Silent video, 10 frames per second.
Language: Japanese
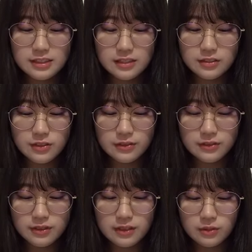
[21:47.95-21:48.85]
ひじり
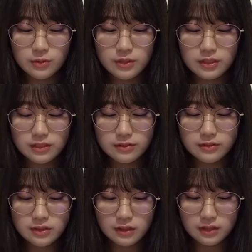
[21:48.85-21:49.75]
リセットに結
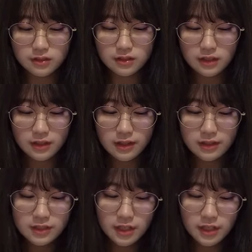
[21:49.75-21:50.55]
構出てるんで